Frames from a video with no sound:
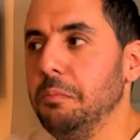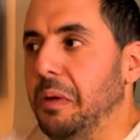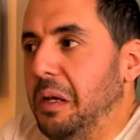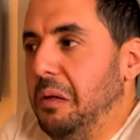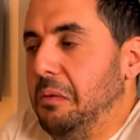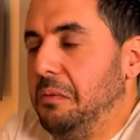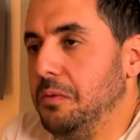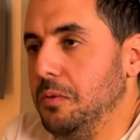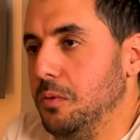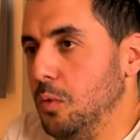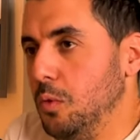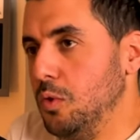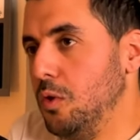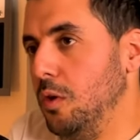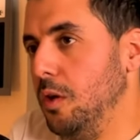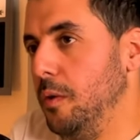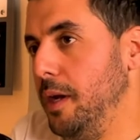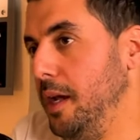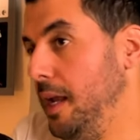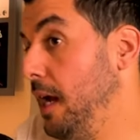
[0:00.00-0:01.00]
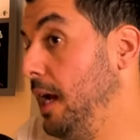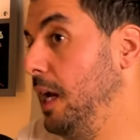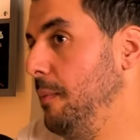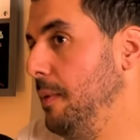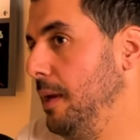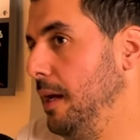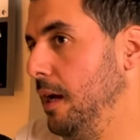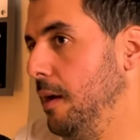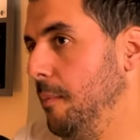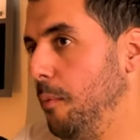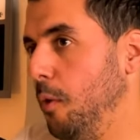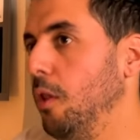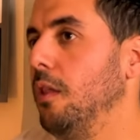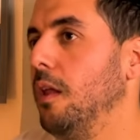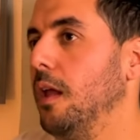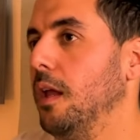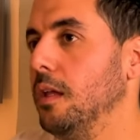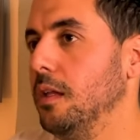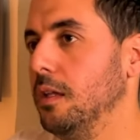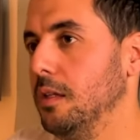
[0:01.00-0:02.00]
pero yo uso librerías que me
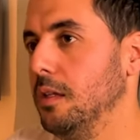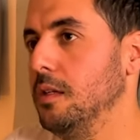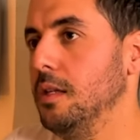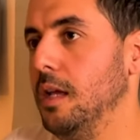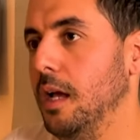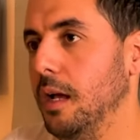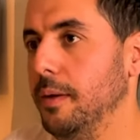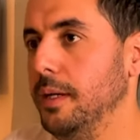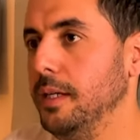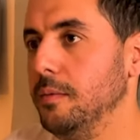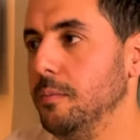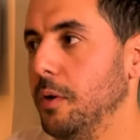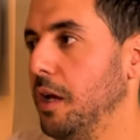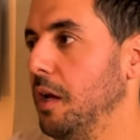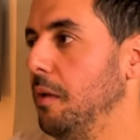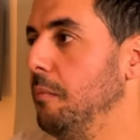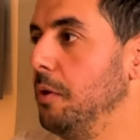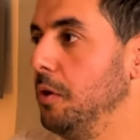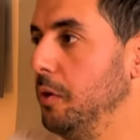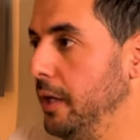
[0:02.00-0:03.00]
aporten, ¿sabes? Por ejemplo,